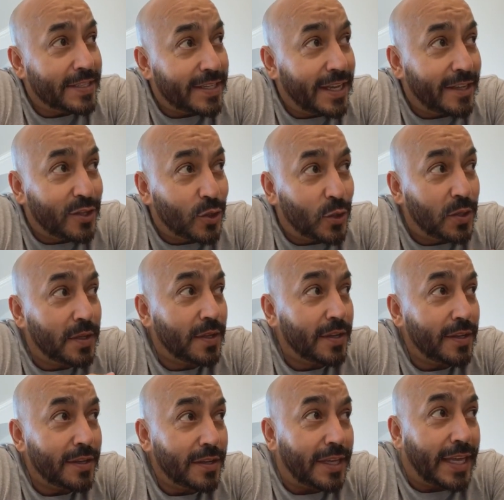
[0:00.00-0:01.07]
diciendo
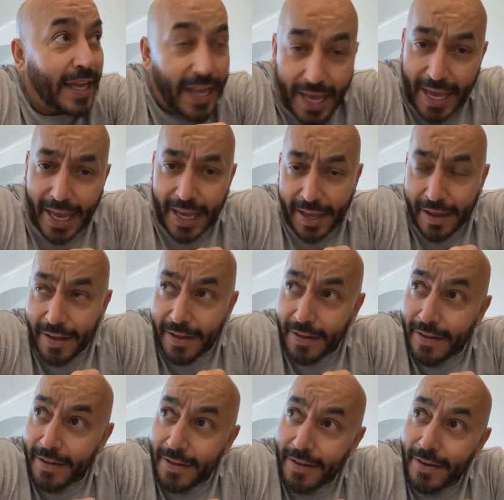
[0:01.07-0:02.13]
que
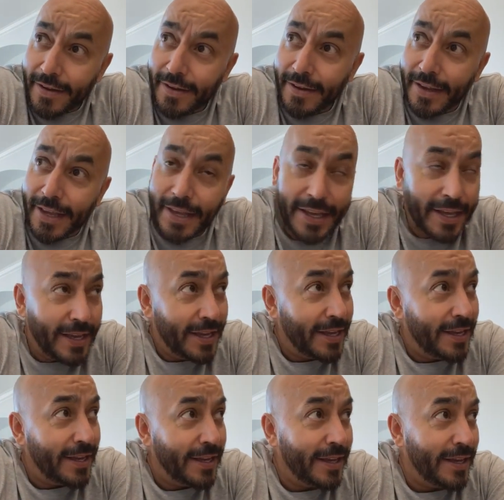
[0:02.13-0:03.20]

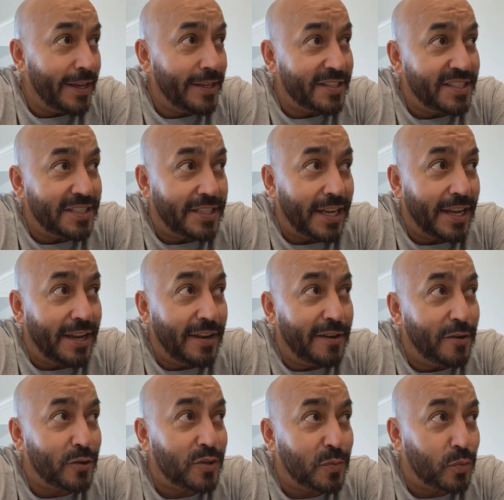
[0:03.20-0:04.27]
eh,
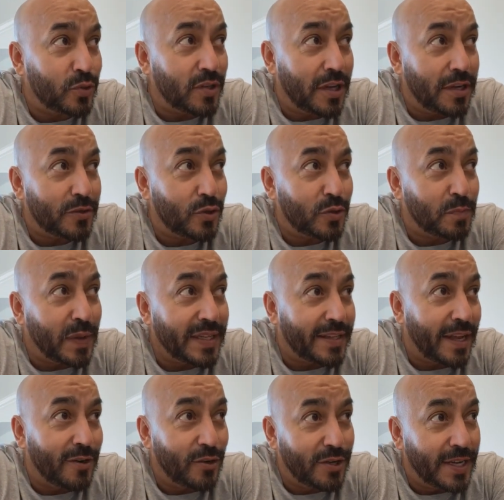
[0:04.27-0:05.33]
Giselle no se pusiera sus
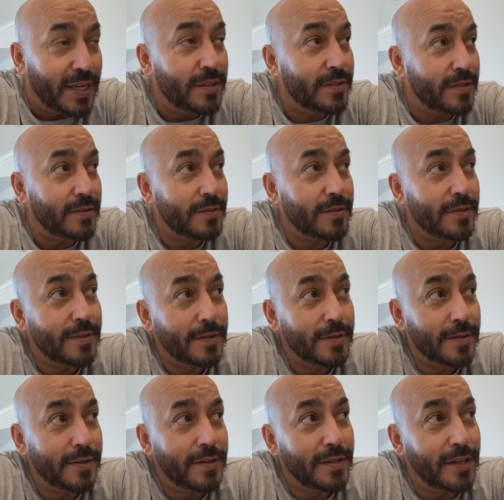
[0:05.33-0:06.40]
pantalones
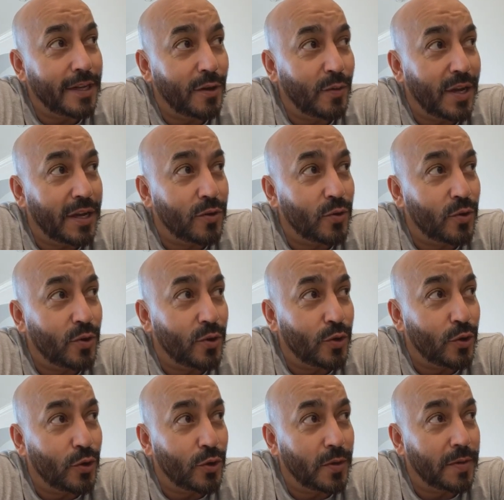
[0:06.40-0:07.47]
y
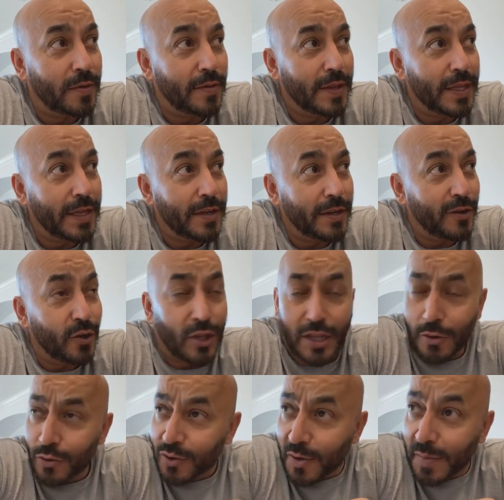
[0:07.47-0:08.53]
luego lo
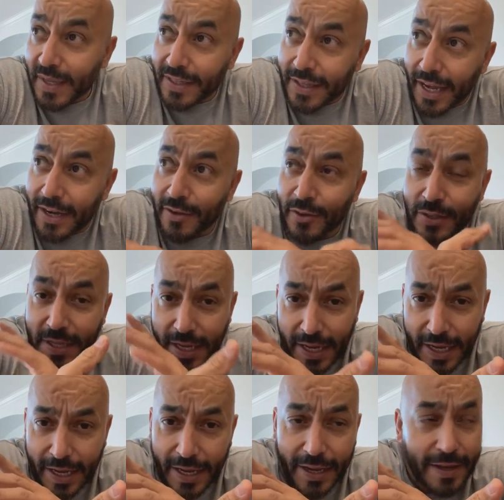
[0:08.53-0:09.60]
de los comentarios
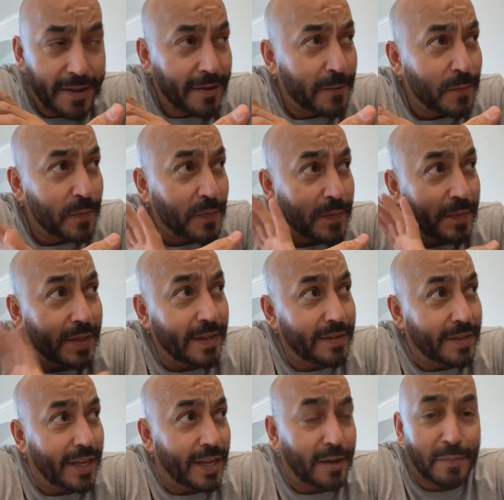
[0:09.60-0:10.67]
de,
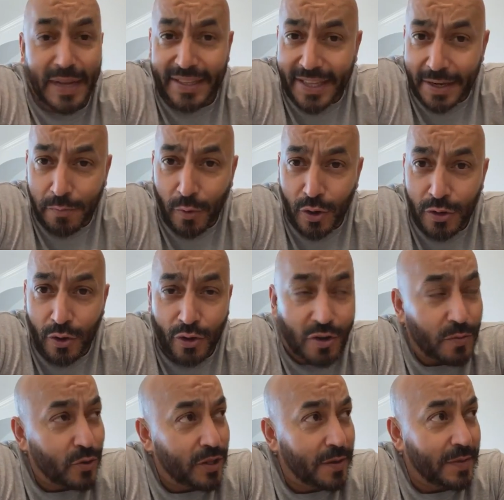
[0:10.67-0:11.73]
del matrimonio,
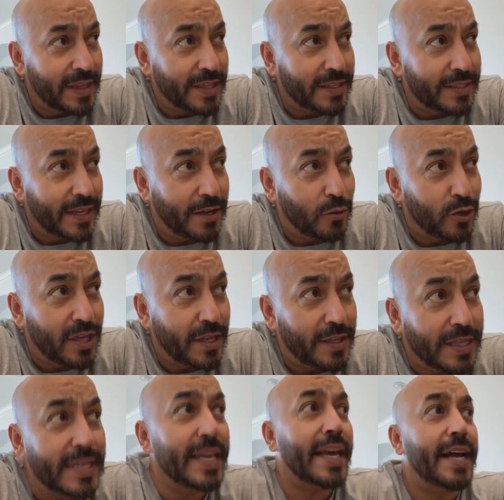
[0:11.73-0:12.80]
cómo deben de ser hoy
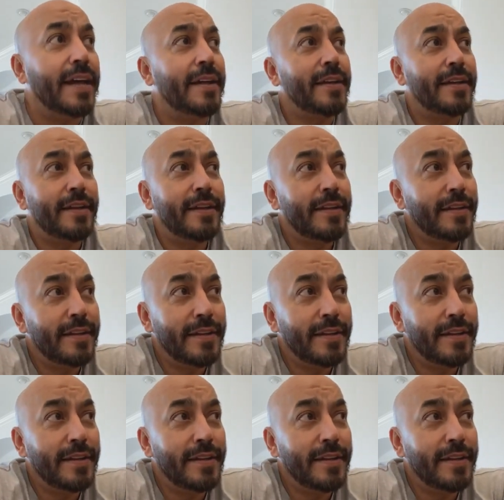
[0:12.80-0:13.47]
en día.